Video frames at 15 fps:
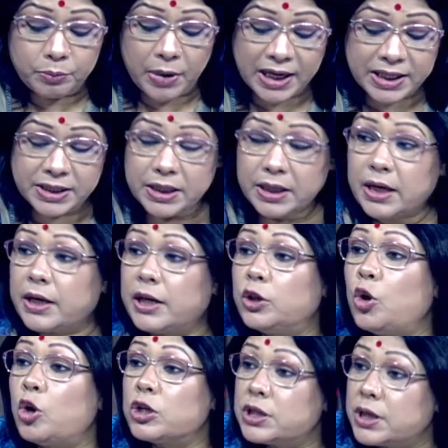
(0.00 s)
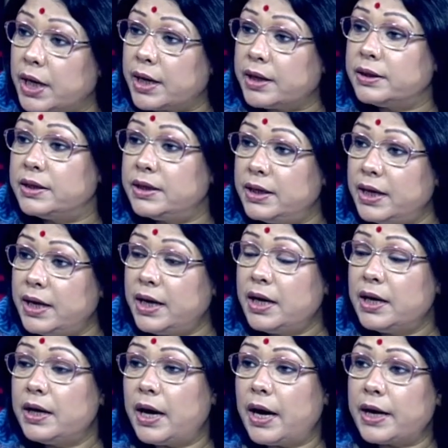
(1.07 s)
বাচ্চাটাকে দশ টাকা দিয়ে
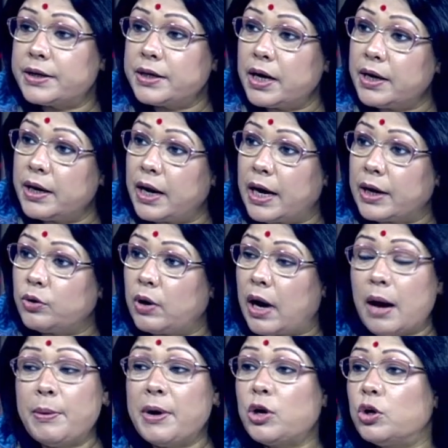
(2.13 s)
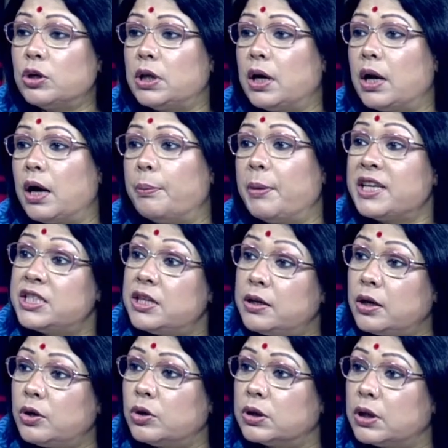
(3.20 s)
আমার কথা না
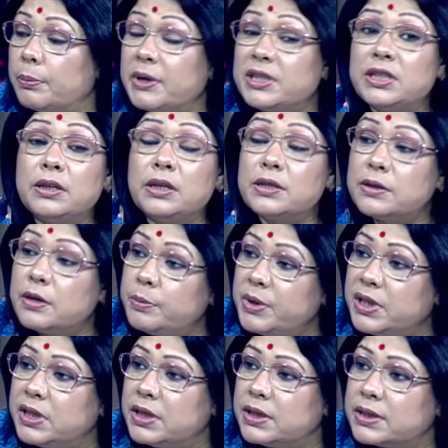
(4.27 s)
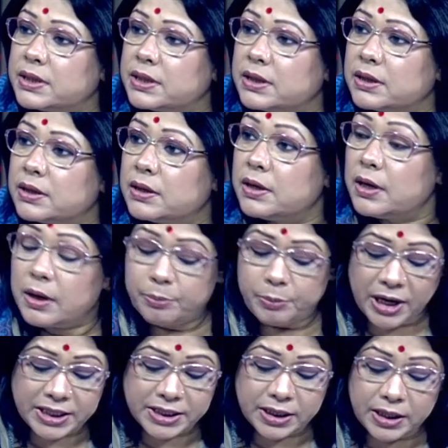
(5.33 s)
বাচ্চাটার কথা বাচ্চাটা স্টেটমেন্ট দিয়েছে
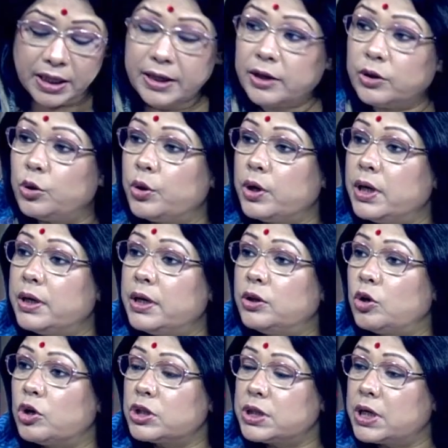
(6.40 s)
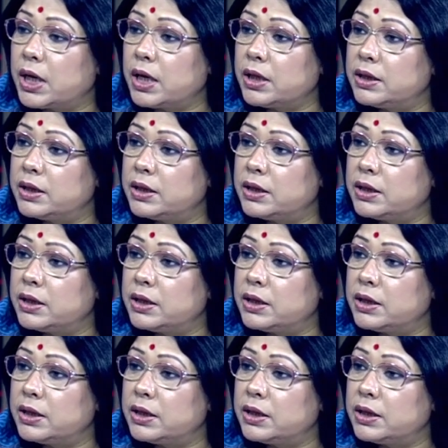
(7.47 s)
বাচ্চাটাকে ধরে এনে দশ টাকা